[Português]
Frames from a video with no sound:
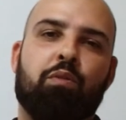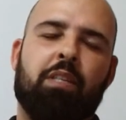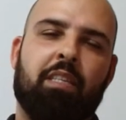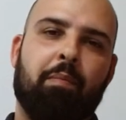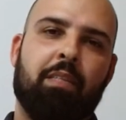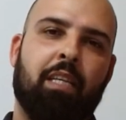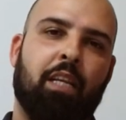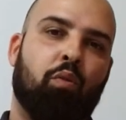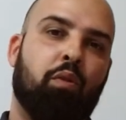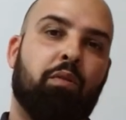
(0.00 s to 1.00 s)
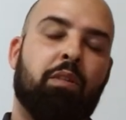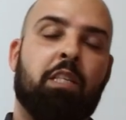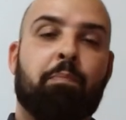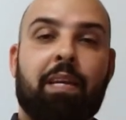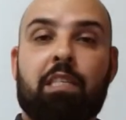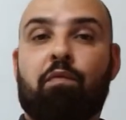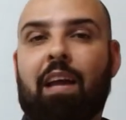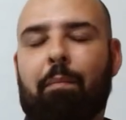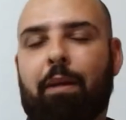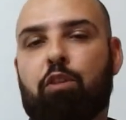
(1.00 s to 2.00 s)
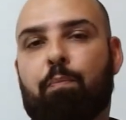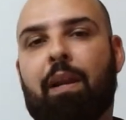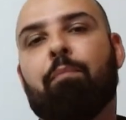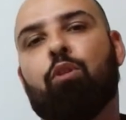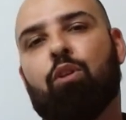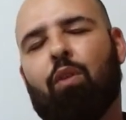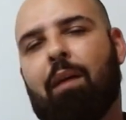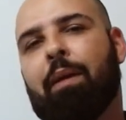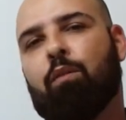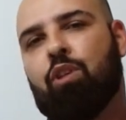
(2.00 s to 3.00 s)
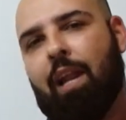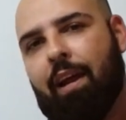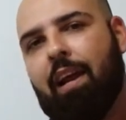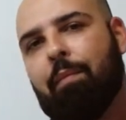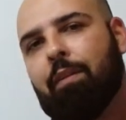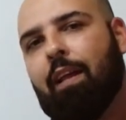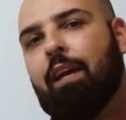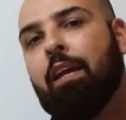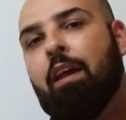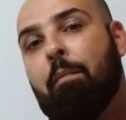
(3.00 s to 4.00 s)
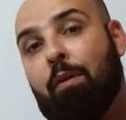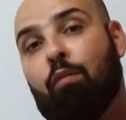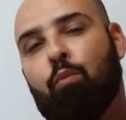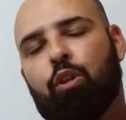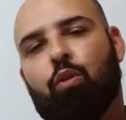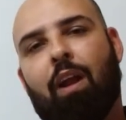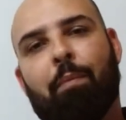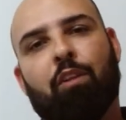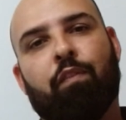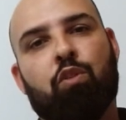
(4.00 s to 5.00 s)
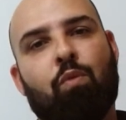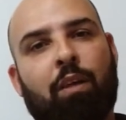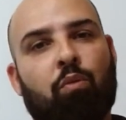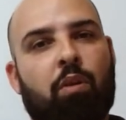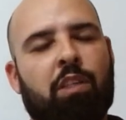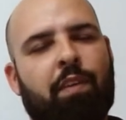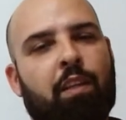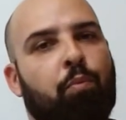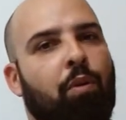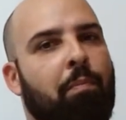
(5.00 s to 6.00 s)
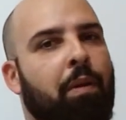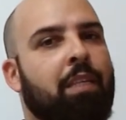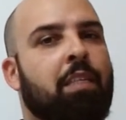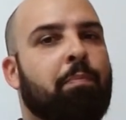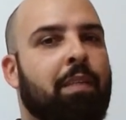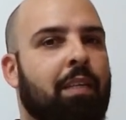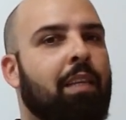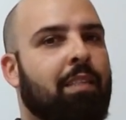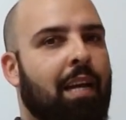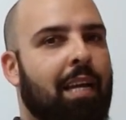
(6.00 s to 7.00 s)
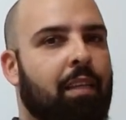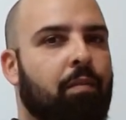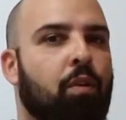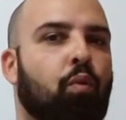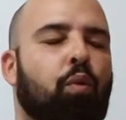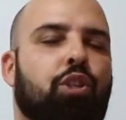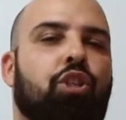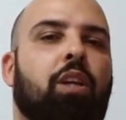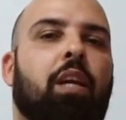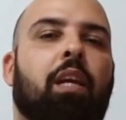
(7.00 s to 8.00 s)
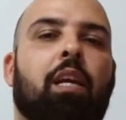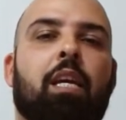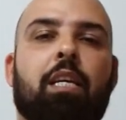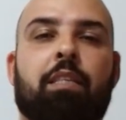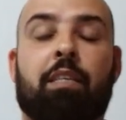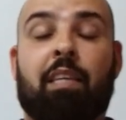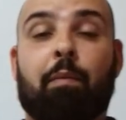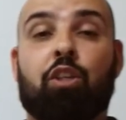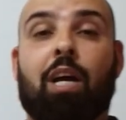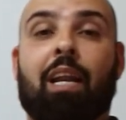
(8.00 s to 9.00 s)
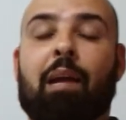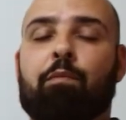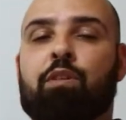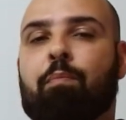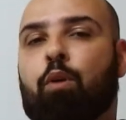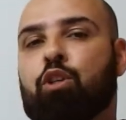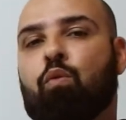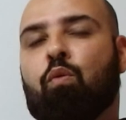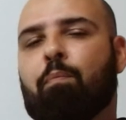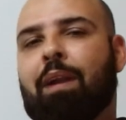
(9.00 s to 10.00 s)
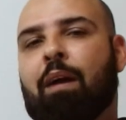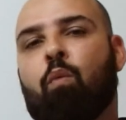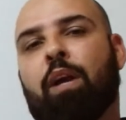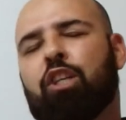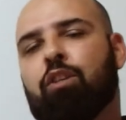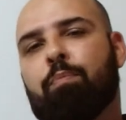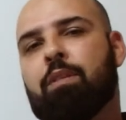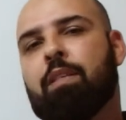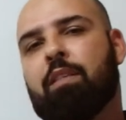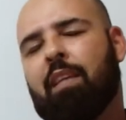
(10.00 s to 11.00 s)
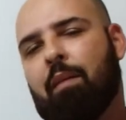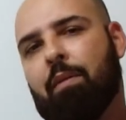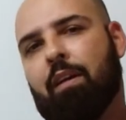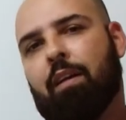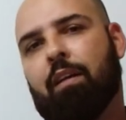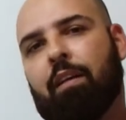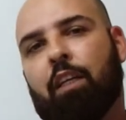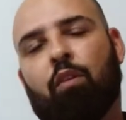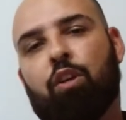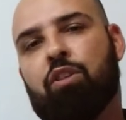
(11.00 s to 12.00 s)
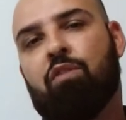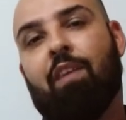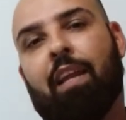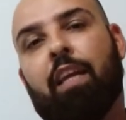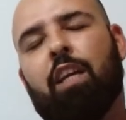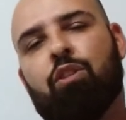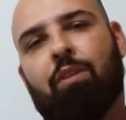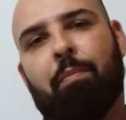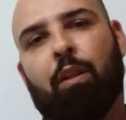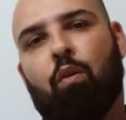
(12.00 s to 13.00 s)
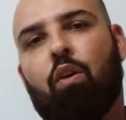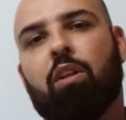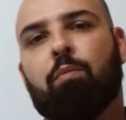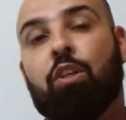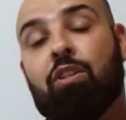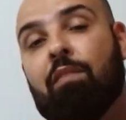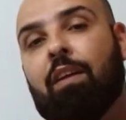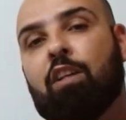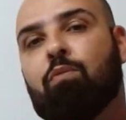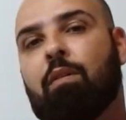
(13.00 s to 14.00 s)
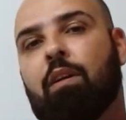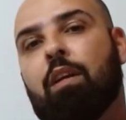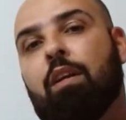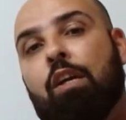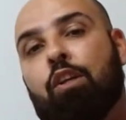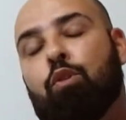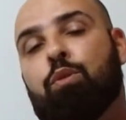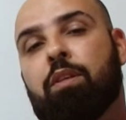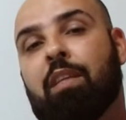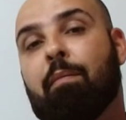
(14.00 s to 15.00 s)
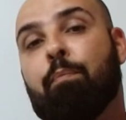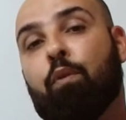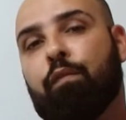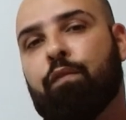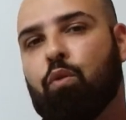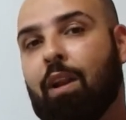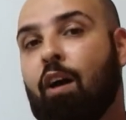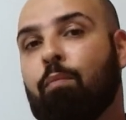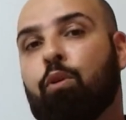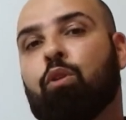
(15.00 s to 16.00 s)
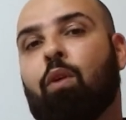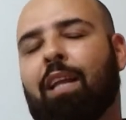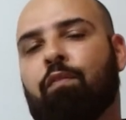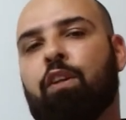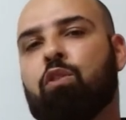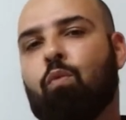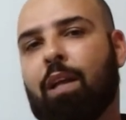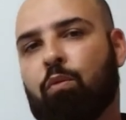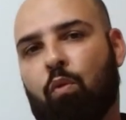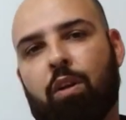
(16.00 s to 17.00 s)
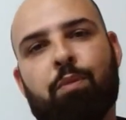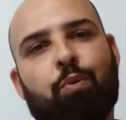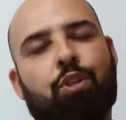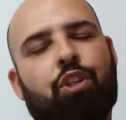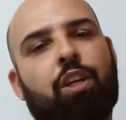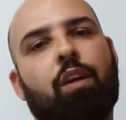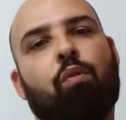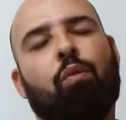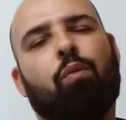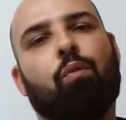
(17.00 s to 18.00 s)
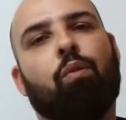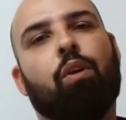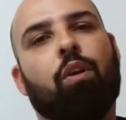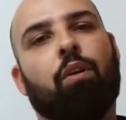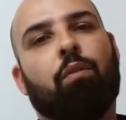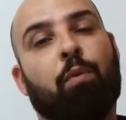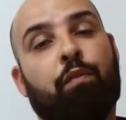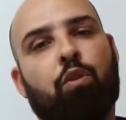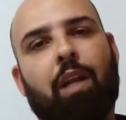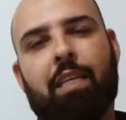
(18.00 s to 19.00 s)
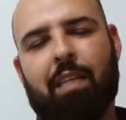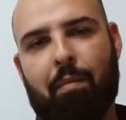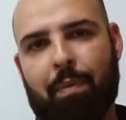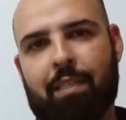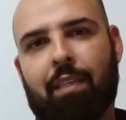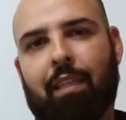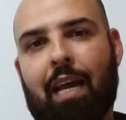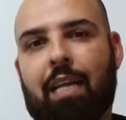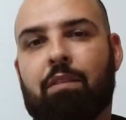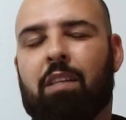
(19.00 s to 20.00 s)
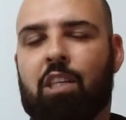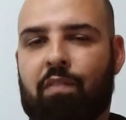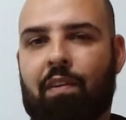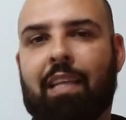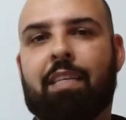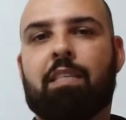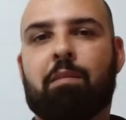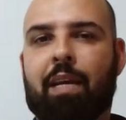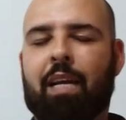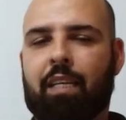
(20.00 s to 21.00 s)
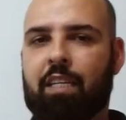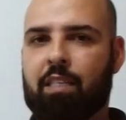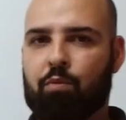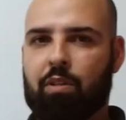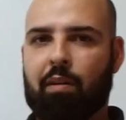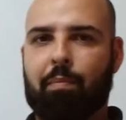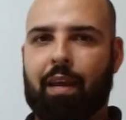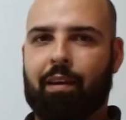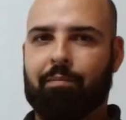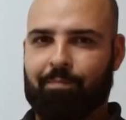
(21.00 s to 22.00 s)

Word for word: os sistemas eletrônicos especificamente para monitoramento de alarme, tá? Para um monitoramento 24 horas feito por uma empresa especializada. Hoje, sistema de alarme você pode comprar qualquer tipo de sistema em lojas de varejo, camelódromo. A gente está falando de, uma, de um sistema profissional monitorado 24 horas por dia com profissionais capacitados e a gente vai falar desses mecanismos também